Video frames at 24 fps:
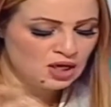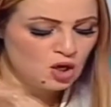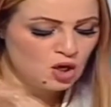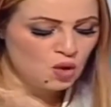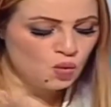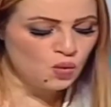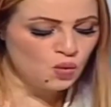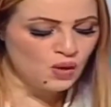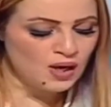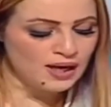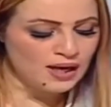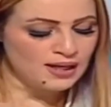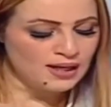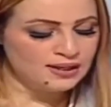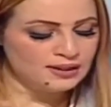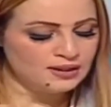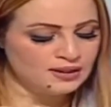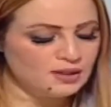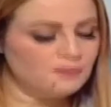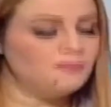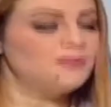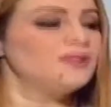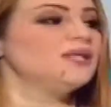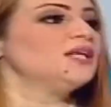
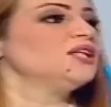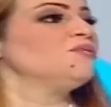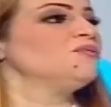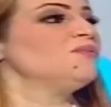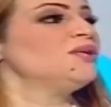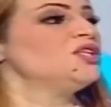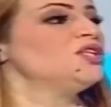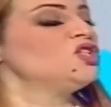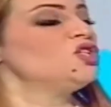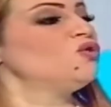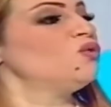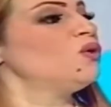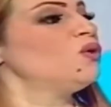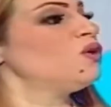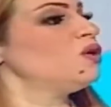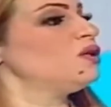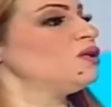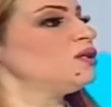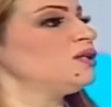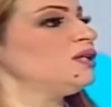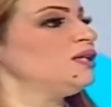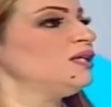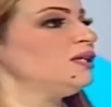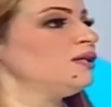والطب الادماجي اللي هو
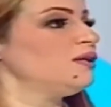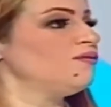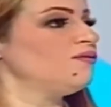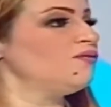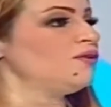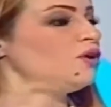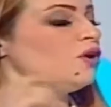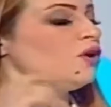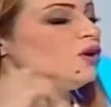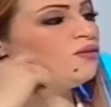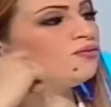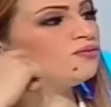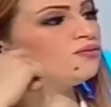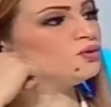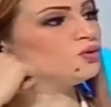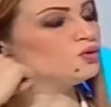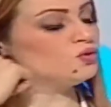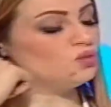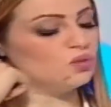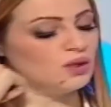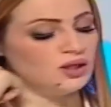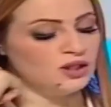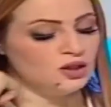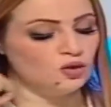قلت لي في الاوف
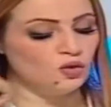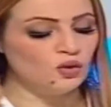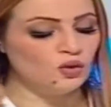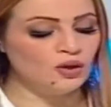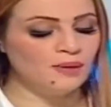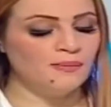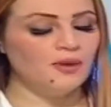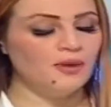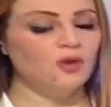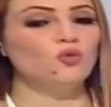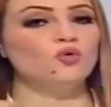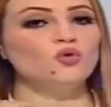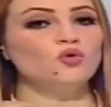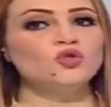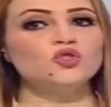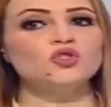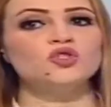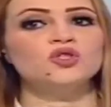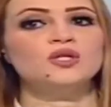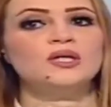دكتوره اللي هو ماهوش